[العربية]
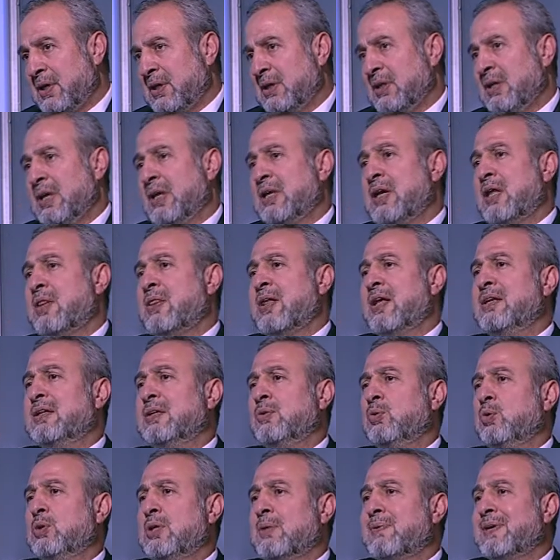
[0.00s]
لأن
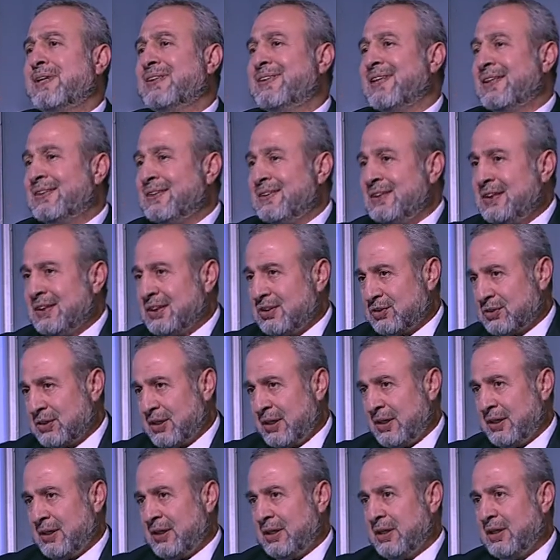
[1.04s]
ذلك يعتبر تدنيس
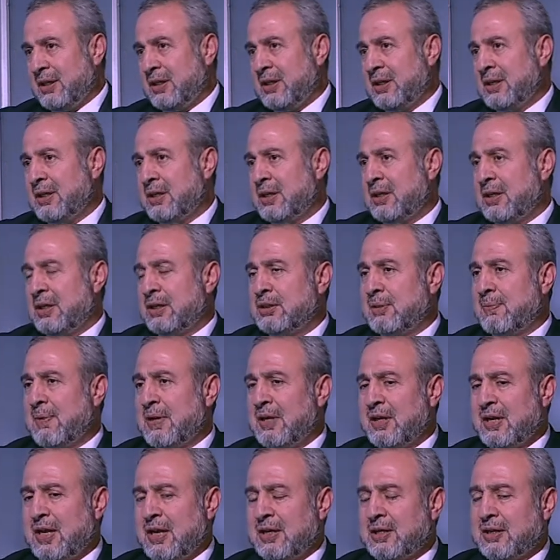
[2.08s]

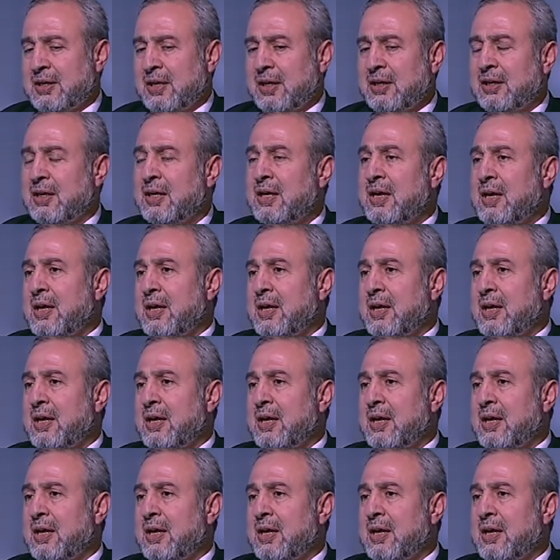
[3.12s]
للجبل الهيكل